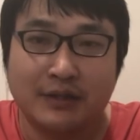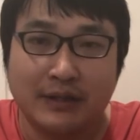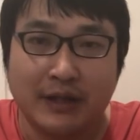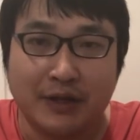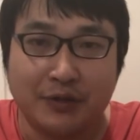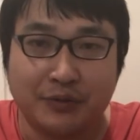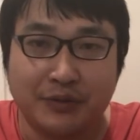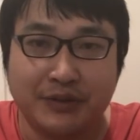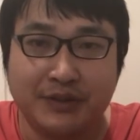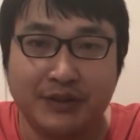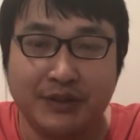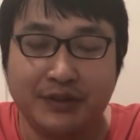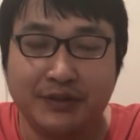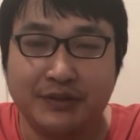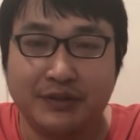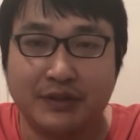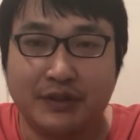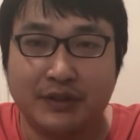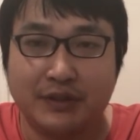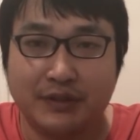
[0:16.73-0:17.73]
它有一
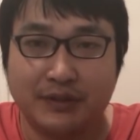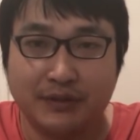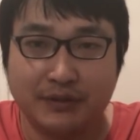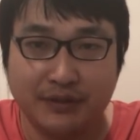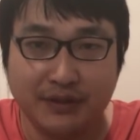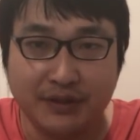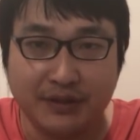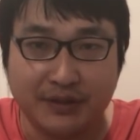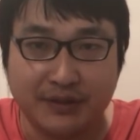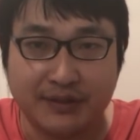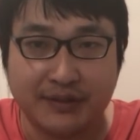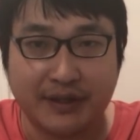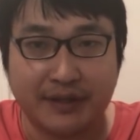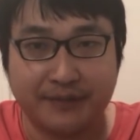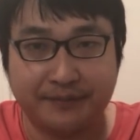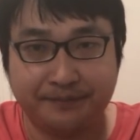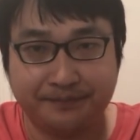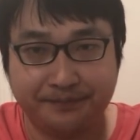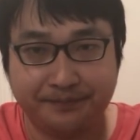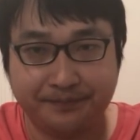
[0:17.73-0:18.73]
定的意义在。
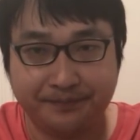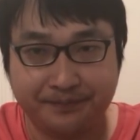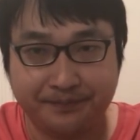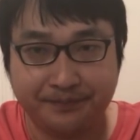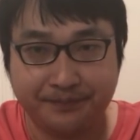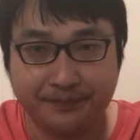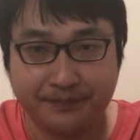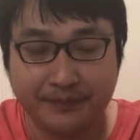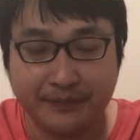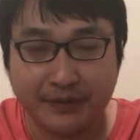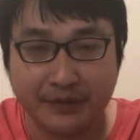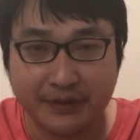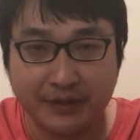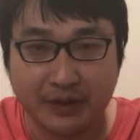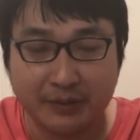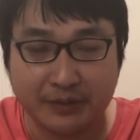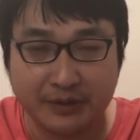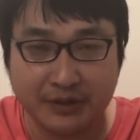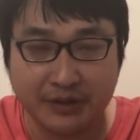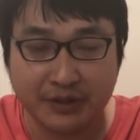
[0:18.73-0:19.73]

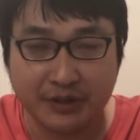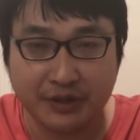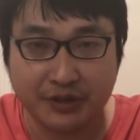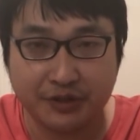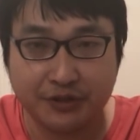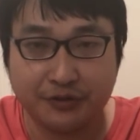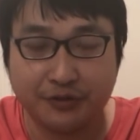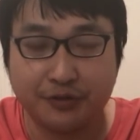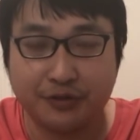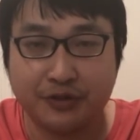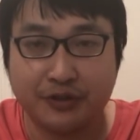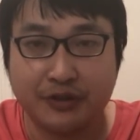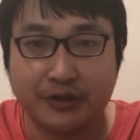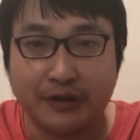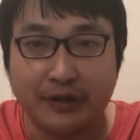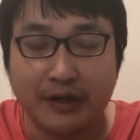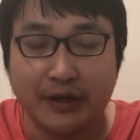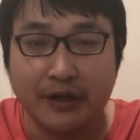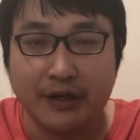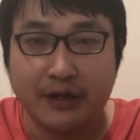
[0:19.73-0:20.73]
那么这件事就是